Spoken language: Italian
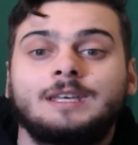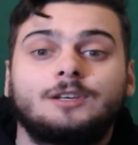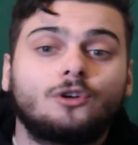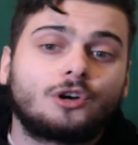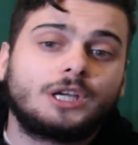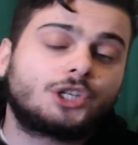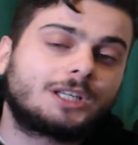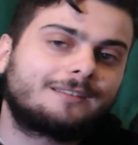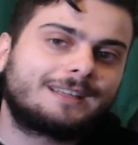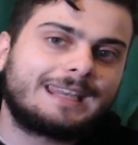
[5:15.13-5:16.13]
Noi
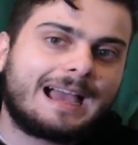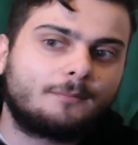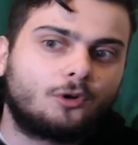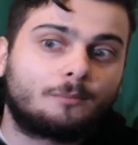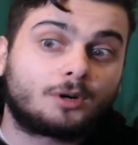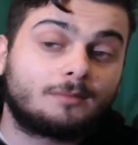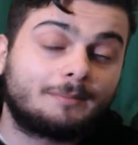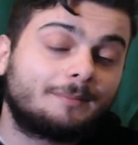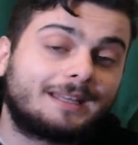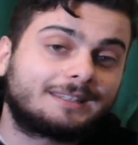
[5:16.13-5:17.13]
ci rivediamo
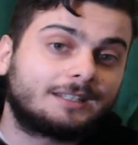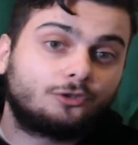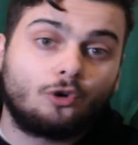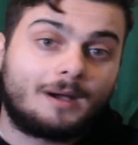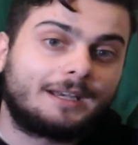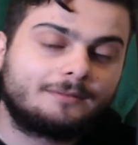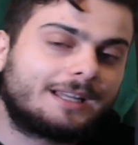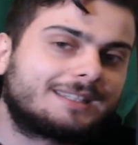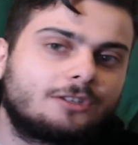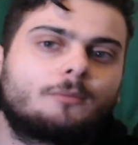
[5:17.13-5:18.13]
probabilmente domani,
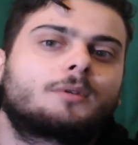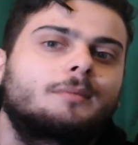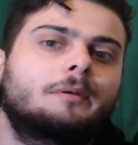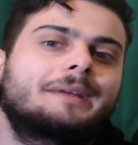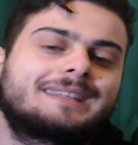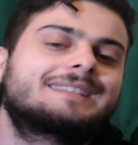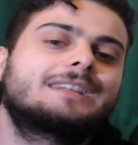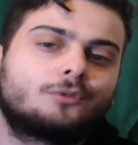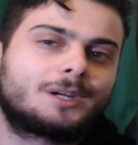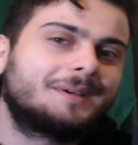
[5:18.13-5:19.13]
anzi no, probabilmente
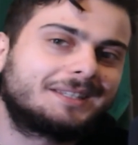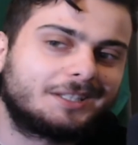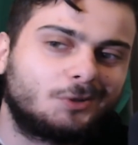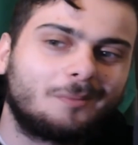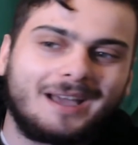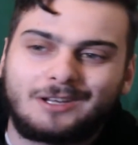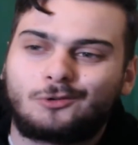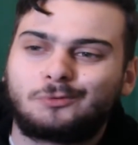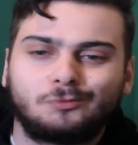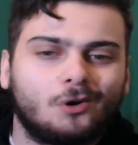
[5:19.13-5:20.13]
sicuramente domani
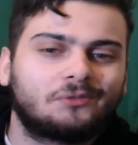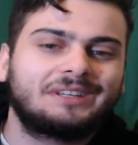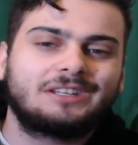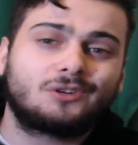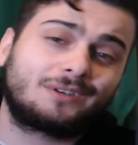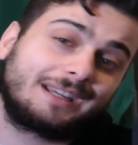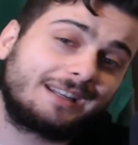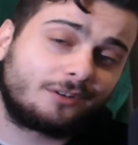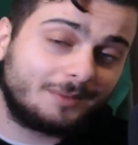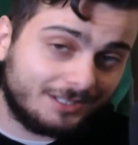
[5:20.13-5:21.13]
con un nuovo video e
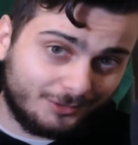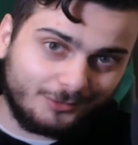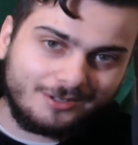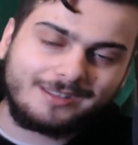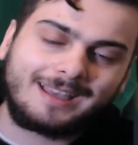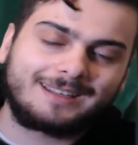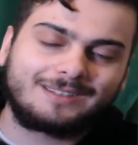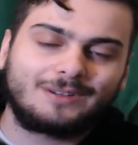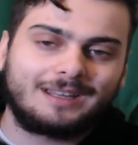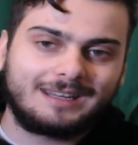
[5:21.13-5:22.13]
da Robinson Crusoe
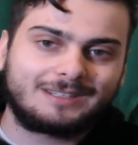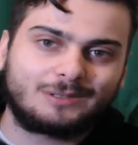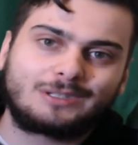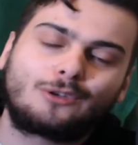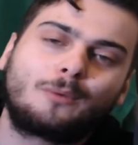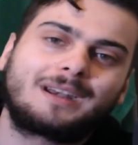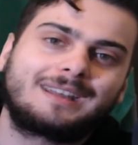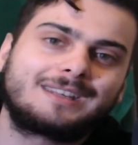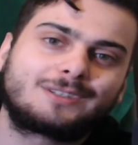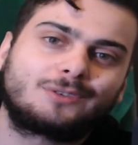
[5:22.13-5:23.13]
Terzo adesso e solo per
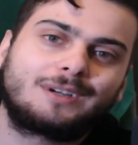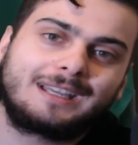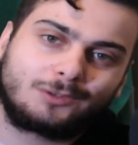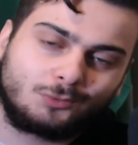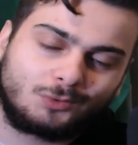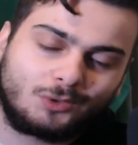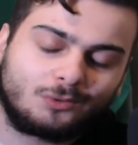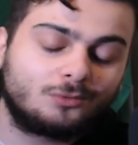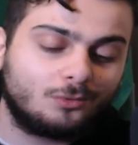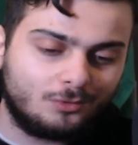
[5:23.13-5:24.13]
adesso è tutto.
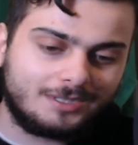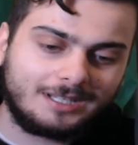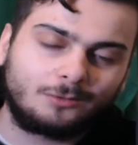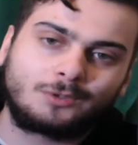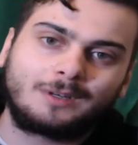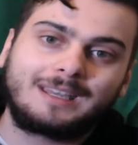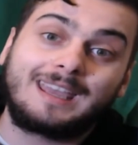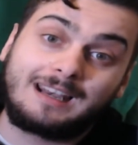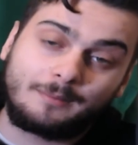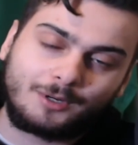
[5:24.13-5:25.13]
Un saluto
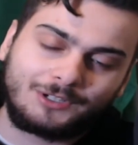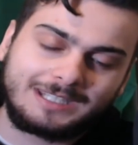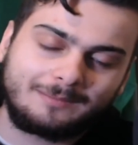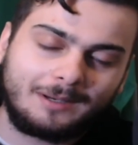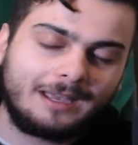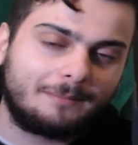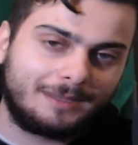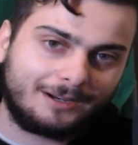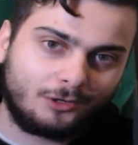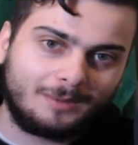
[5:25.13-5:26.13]
e alla prossima e
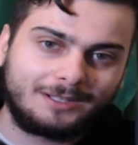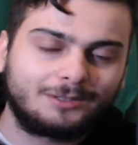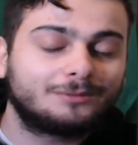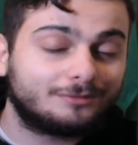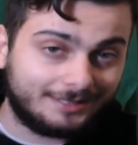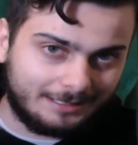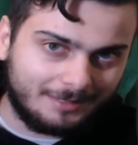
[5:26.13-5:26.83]
mi raccomando, fate i